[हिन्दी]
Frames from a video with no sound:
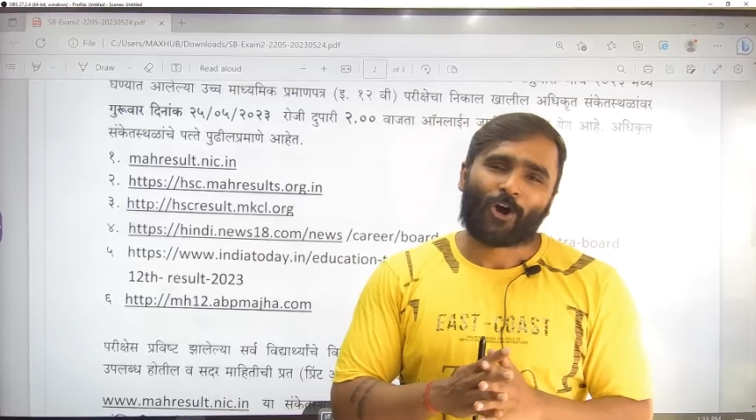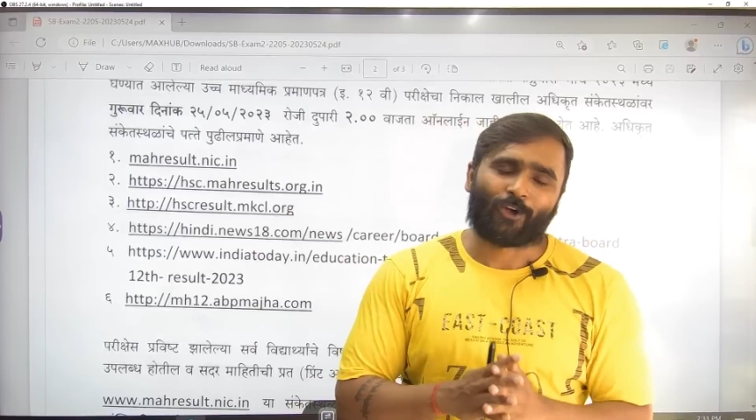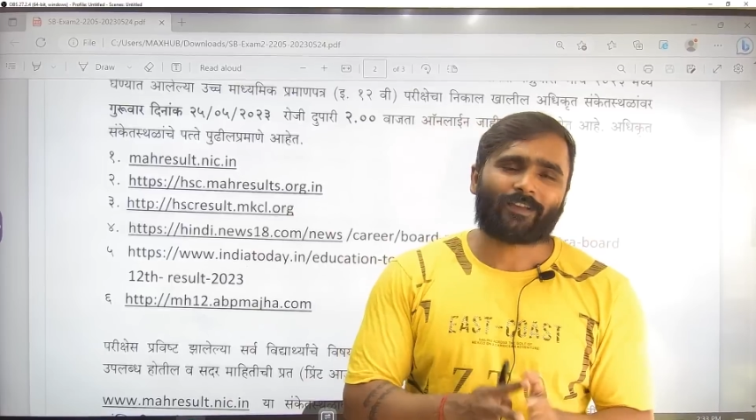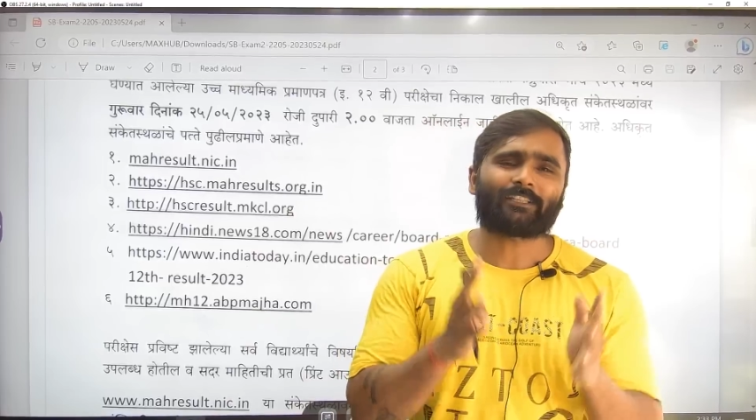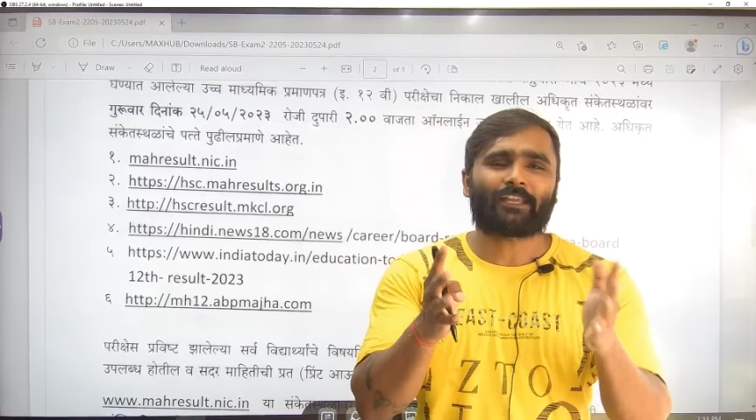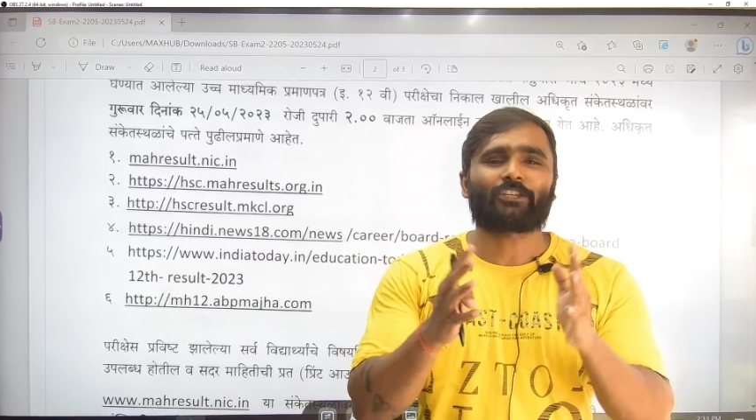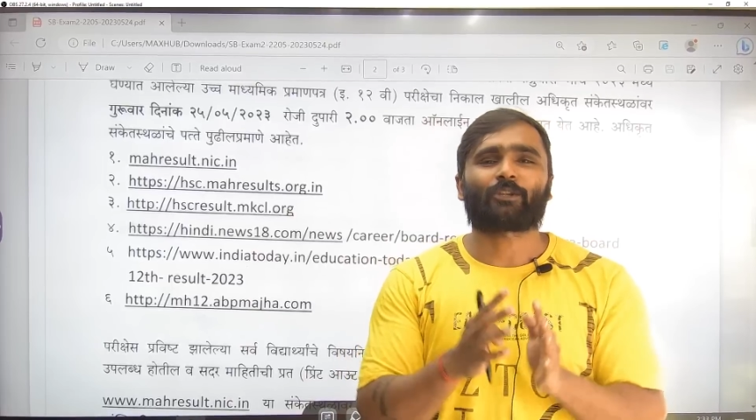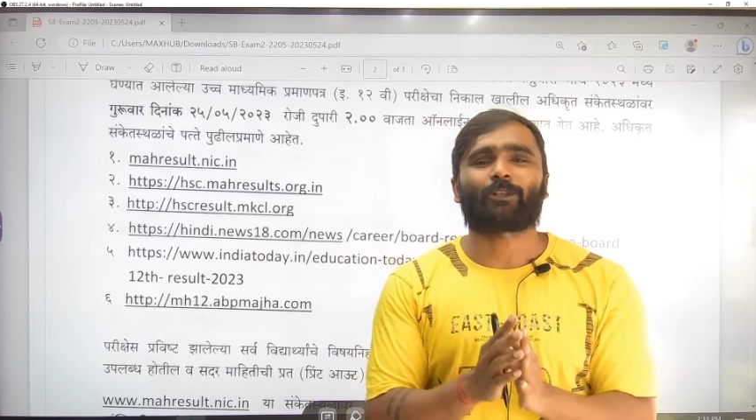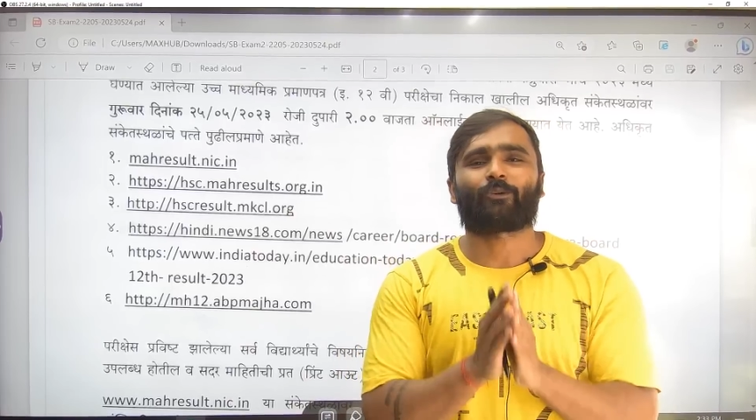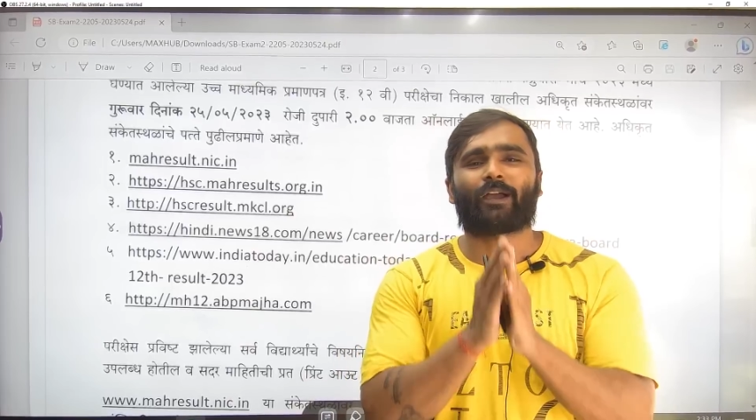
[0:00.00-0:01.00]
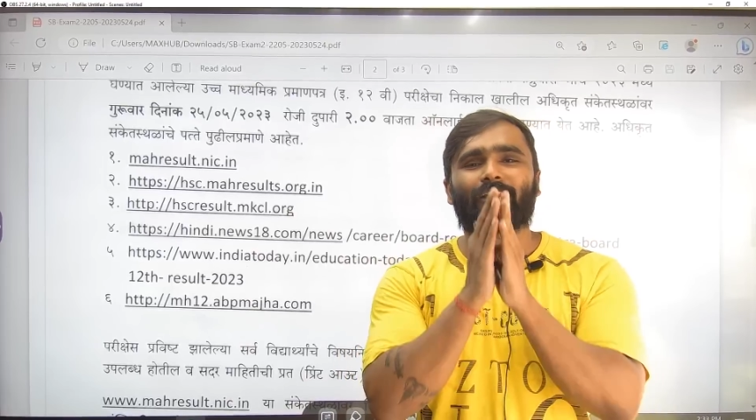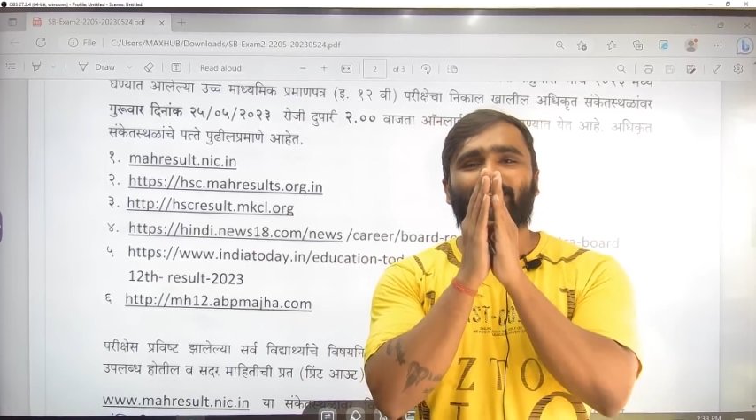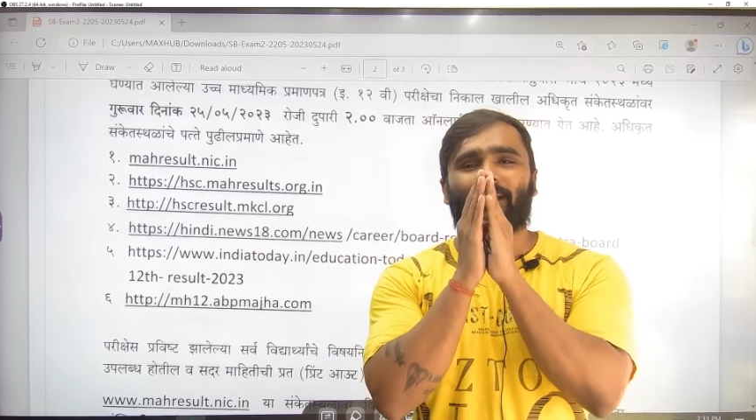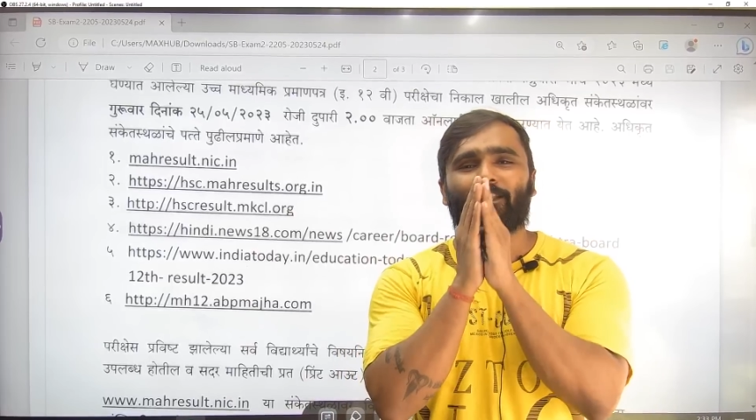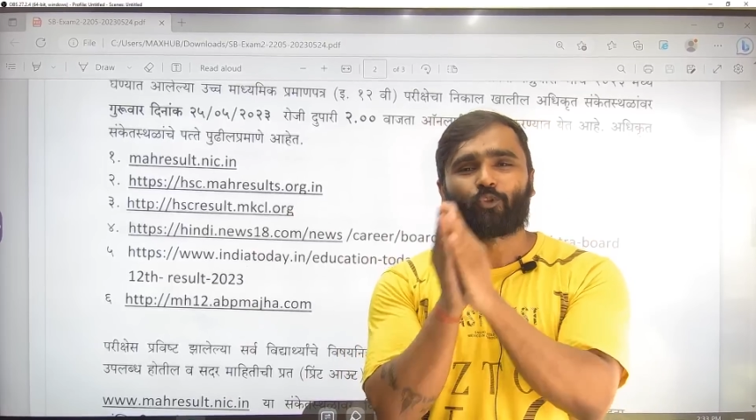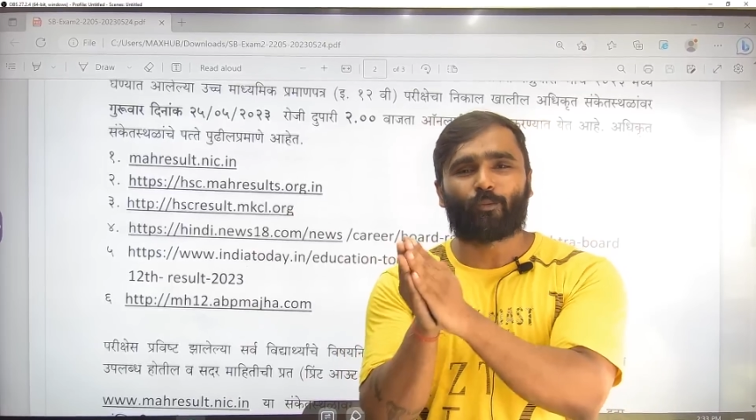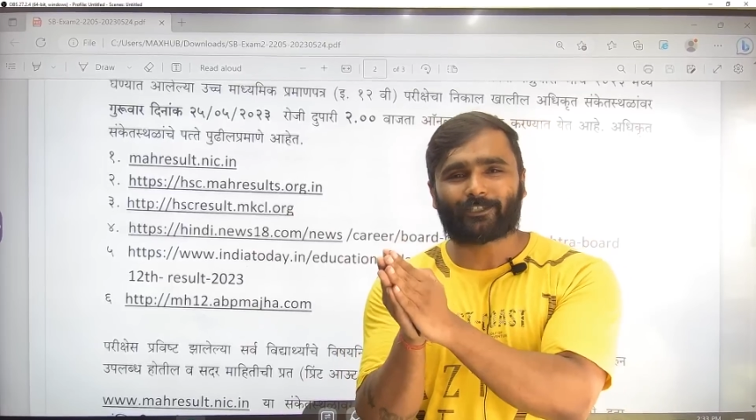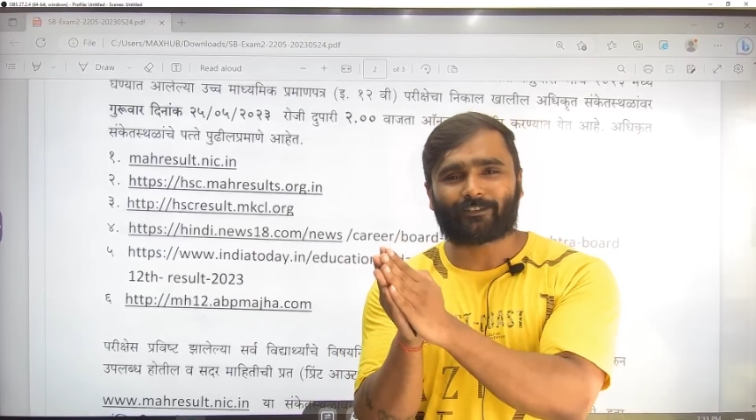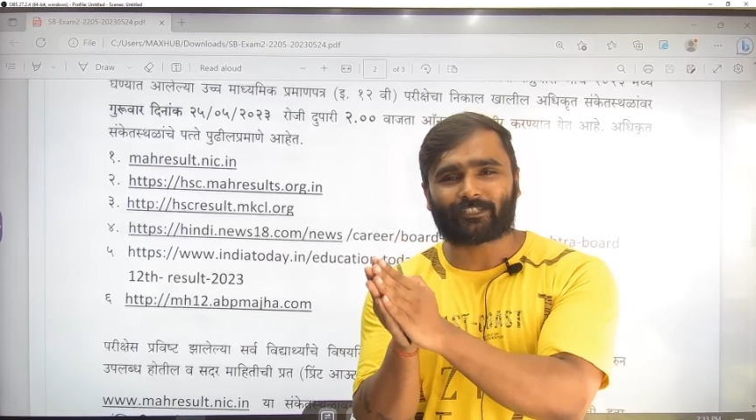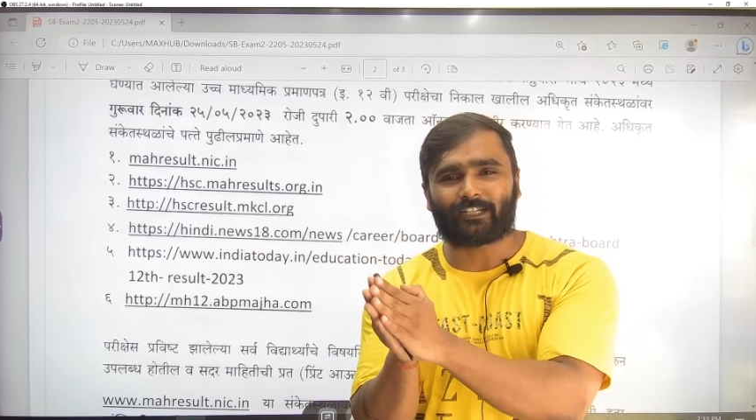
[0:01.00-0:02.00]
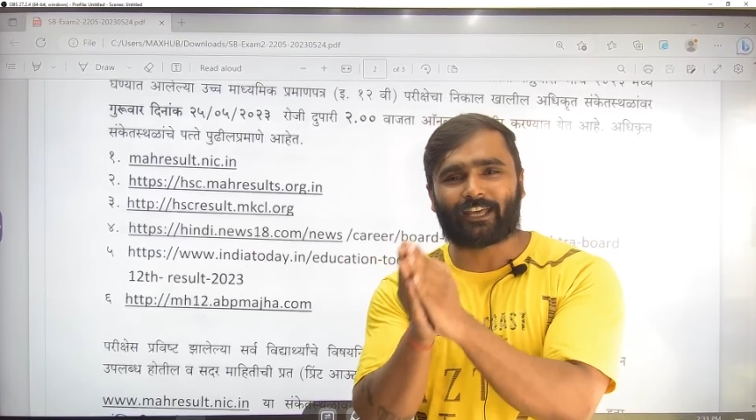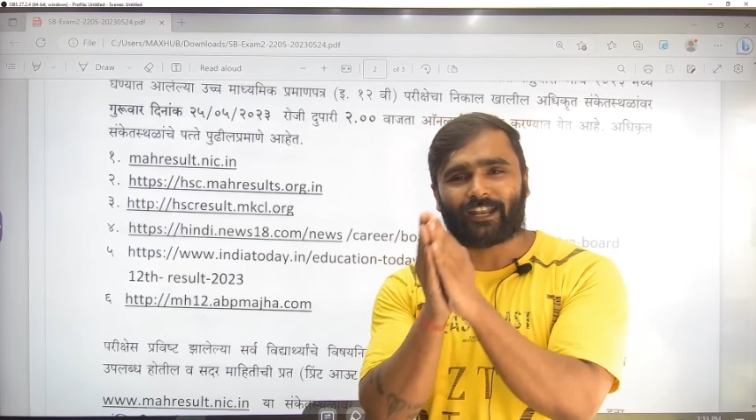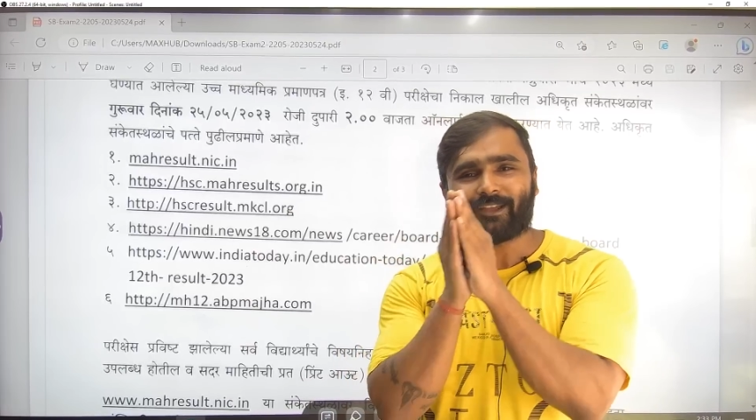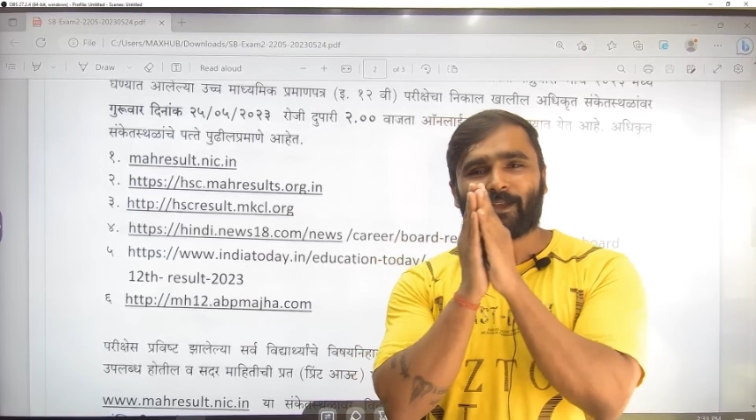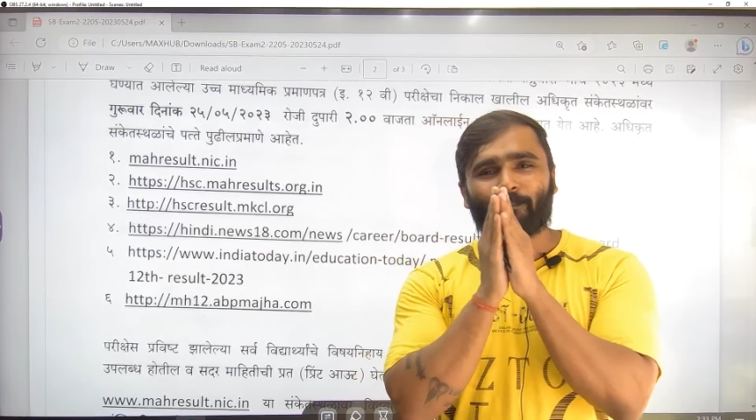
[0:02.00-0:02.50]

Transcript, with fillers: और वैसे टेंशन मतलब गाइस कल दो बजे रिजल्ट आ रहा है